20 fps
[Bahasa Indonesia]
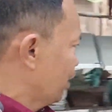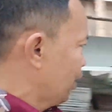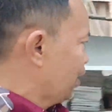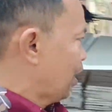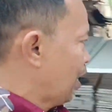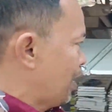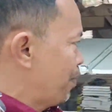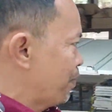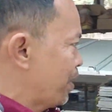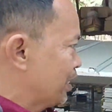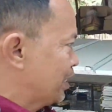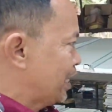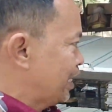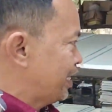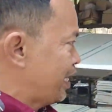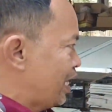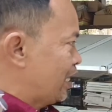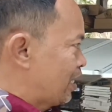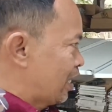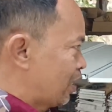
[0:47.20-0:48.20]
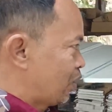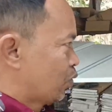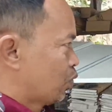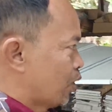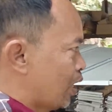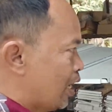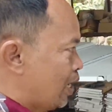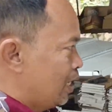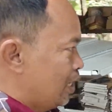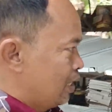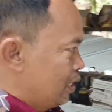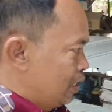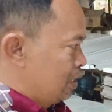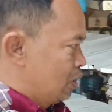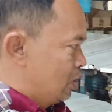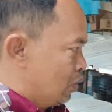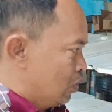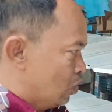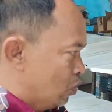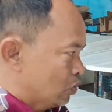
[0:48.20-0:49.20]
Kalimantannya ada dua,
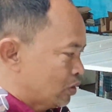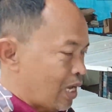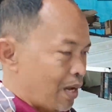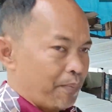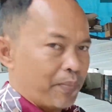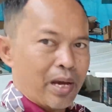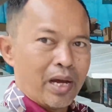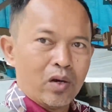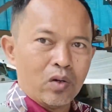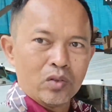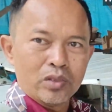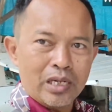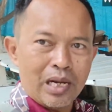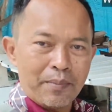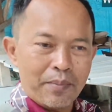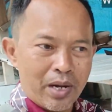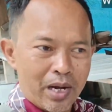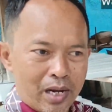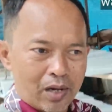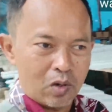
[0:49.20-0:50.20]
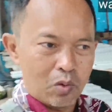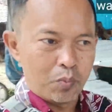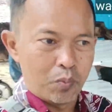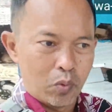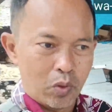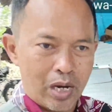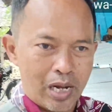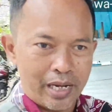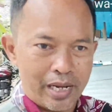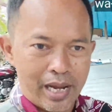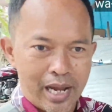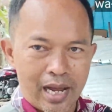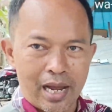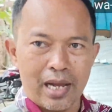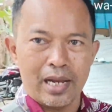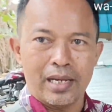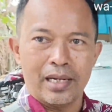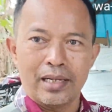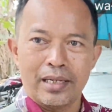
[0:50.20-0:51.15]
Kota Baru sama Kuburaya.